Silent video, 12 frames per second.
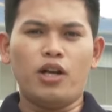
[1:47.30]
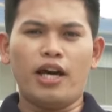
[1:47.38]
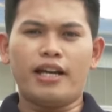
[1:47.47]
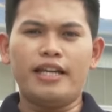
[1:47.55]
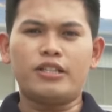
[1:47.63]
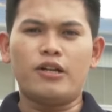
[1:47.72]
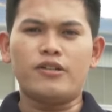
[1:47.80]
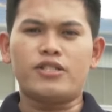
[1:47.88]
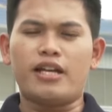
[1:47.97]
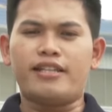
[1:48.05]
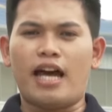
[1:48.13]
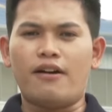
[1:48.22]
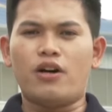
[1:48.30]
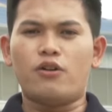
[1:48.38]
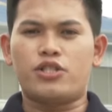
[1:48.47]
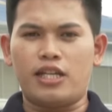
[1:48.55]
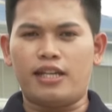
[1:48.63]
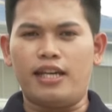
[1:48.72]
Mula rito sa
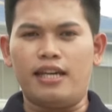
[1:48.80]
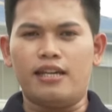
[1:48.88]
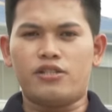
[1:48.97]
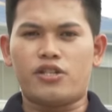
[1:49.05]
Davao City,